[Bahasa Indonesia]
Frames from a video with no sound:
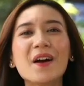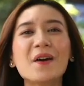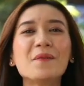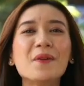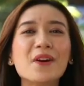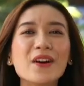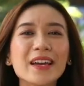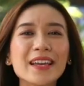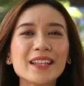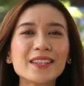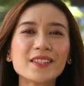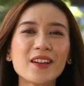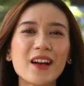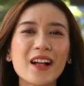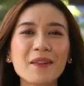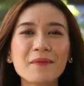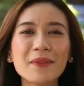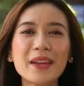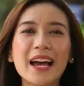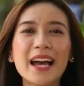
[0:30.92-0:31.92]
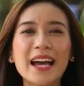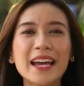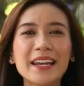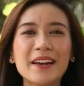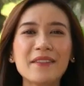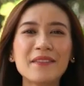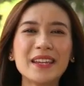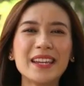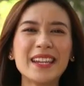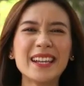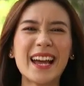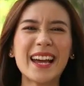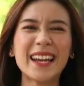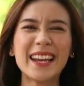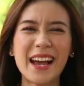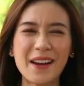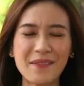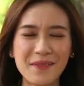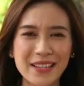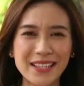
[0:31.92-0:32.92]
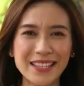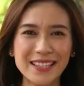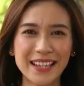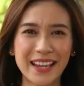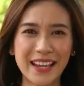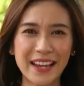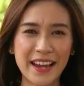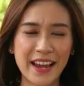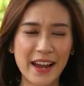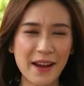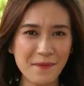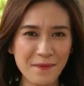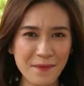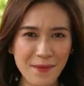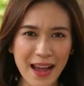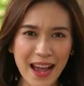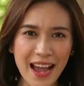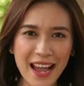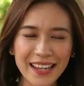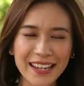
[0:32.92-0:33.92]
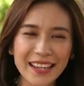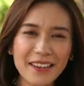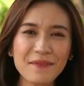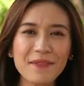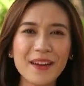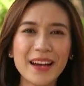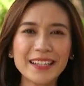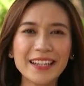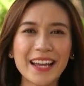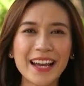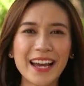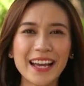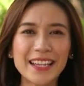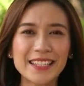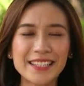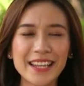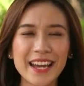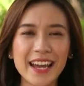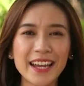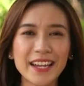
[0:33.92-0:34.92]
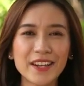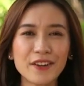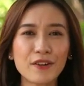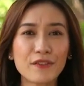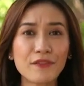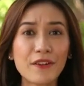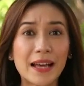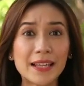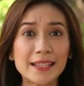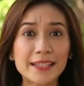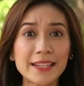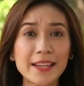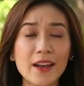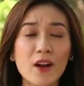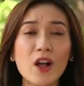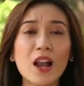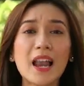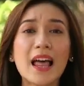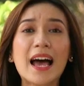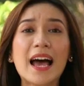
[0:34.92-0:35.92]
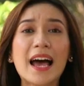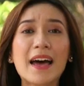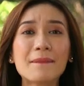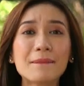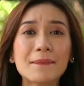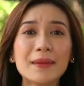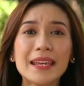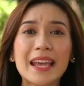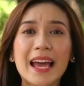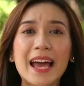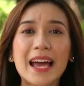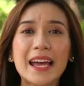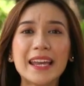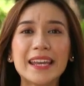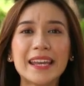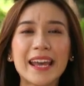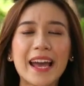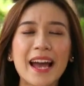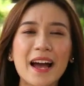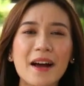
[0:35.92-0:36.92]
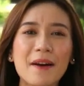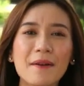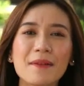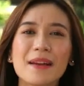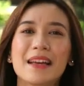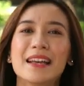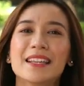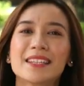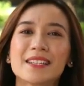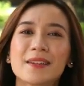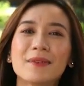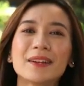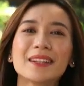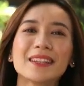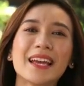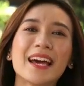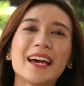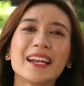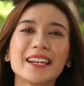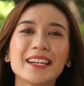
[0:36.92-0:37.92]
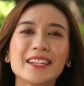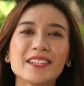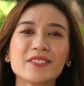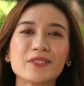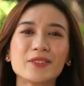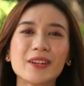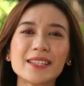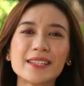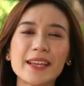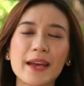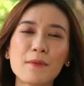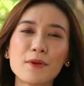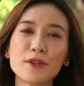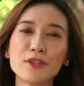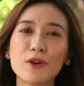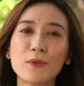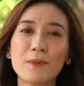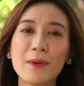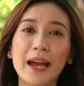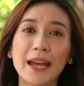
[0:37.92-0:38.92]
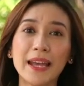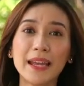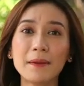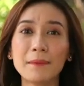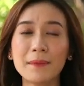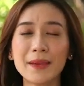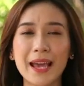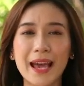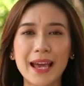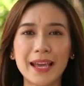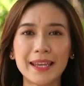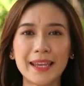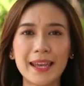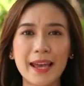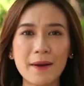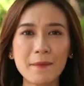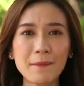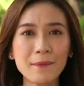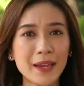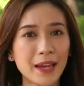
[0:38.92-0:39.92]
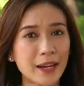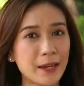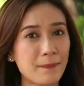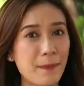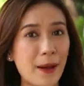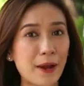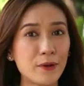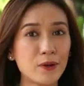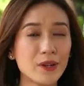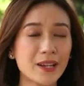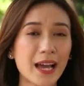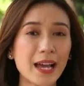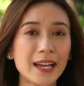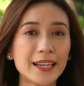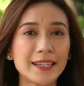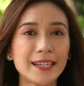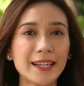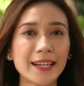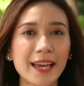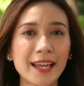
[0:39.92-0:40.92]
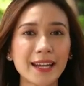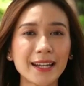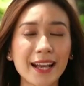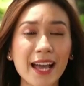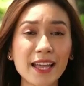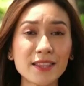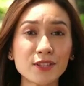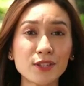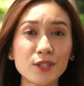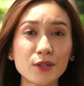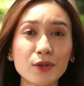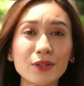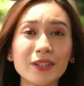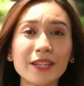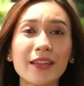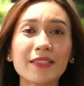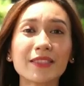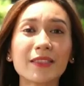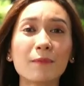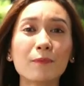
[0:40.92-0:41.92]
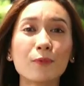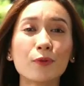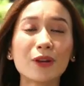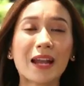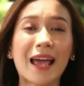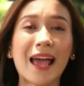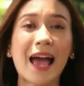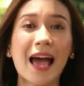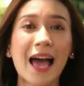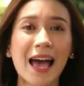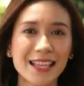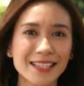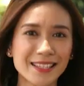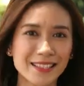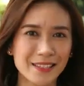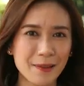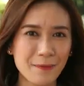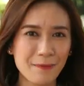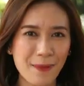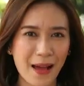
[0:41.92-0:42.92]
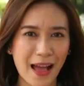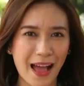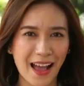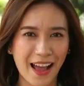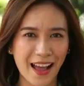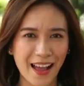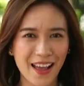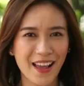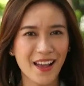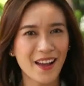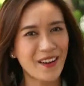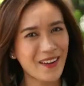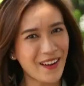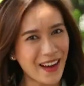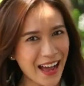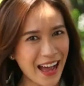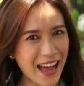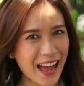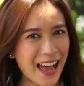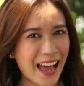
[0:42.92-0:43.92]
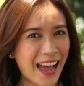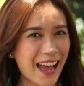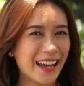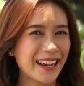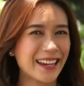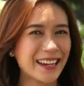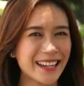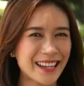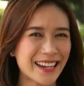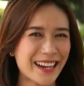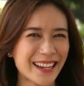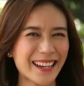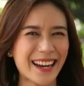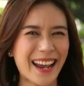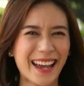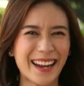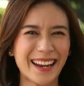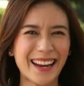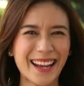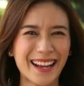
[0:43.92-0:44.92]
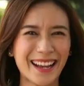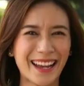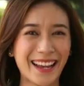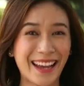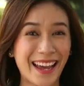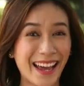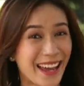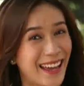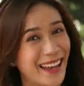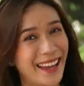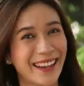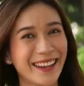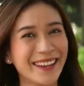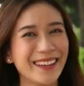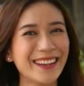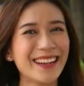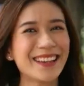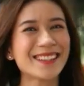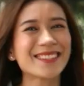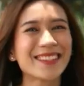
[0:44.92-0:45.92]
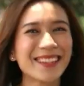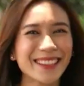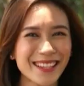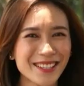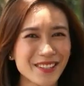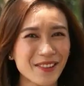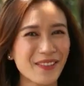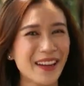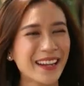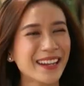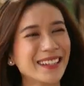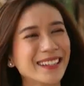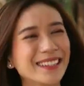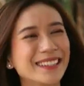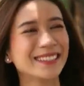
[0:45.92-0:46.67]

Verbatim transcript: ngomongin soal mie ayam ini nggak ada habisnya ya. Makin banyak aja inovasi olahan mie ayam. Seperti hari ini juga saya mau nyobain mie ayam yang dipadukan dengan katsu dan tempura khas Jepang. Wah, ini kira-kira enak ya ya. Yuk langsung kita cobain.